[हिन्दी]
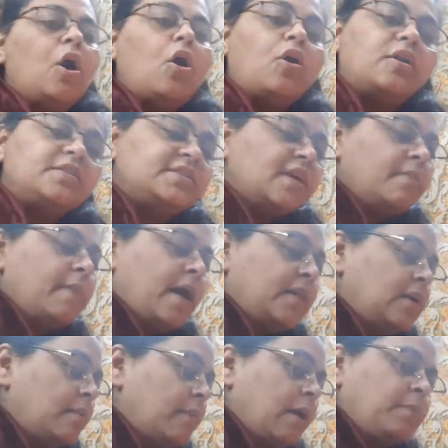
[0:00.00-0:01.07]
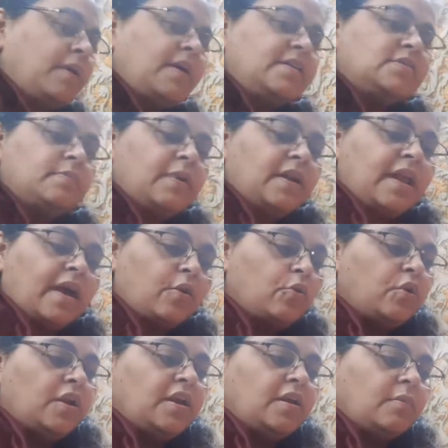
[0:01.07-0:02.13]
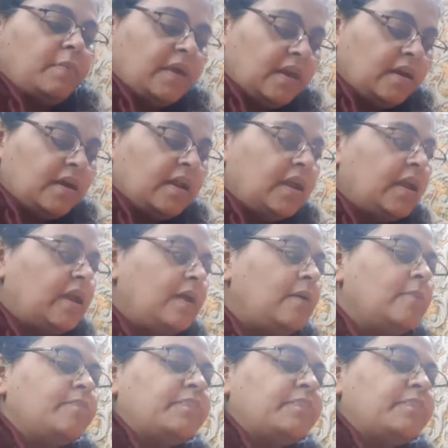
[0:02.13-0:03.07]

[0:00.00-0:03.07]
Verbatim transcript: और इसके बाद हम आपकी इसमें टैरो रीडिंग भी करेंगे